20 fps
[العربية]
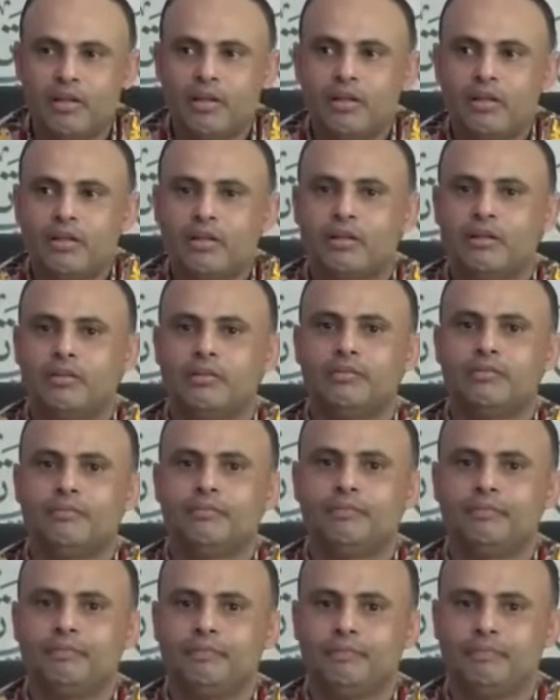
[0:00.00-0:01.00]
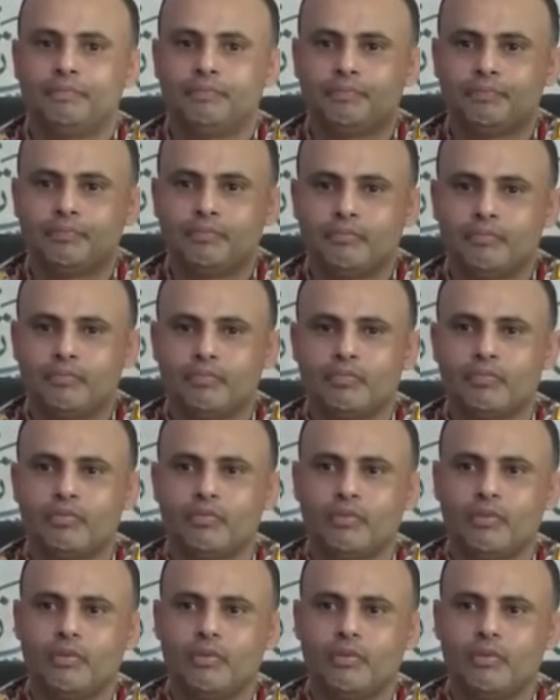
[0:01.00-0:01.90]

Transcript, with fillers: الله أكبر